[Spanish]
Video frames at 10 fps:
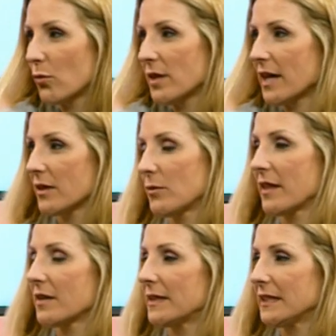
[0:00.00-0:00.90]
aguda de
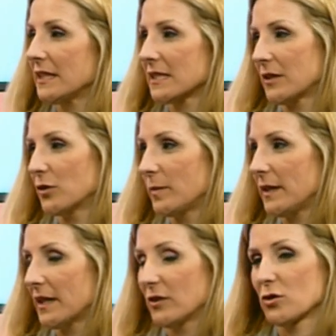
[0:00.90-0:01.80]
una dermatitis
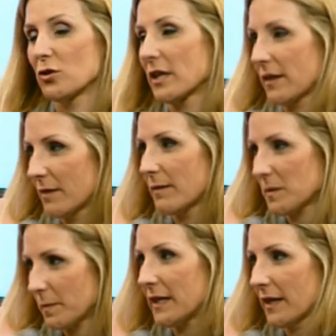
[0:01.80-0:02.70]
atópica, entonces los
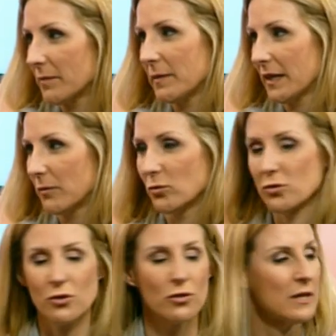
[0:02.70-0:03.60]
eczemas pican, pican
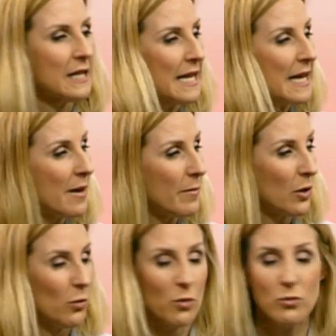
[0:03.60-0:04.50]
mucho
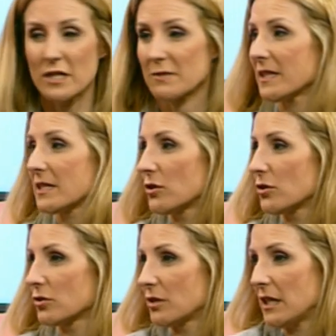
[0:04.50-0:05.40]
pero luego muchas veces
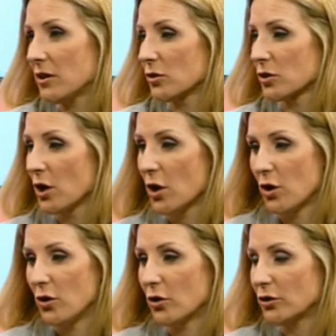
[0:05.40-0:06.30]
los niños
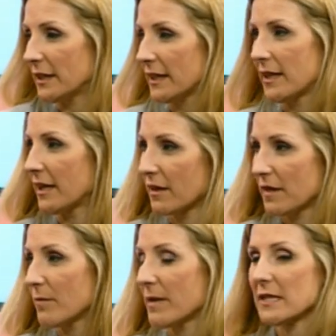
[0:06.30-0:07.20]
no tienen
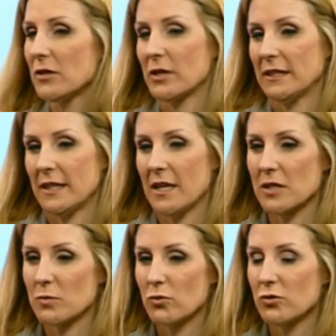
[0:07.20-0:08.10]
eczemas y lo que tienen
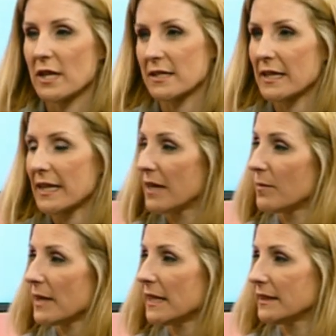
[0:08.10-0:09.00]
es mucha sequedad de
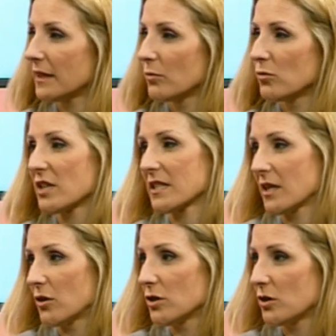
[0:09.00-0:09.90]
piel, tienen mucha
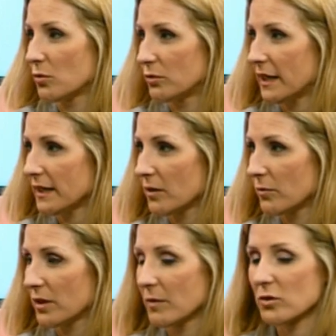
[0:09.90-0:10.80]
serosis cutánea,
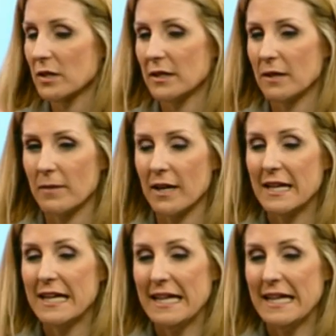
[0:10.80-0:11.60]
como decimos en derma,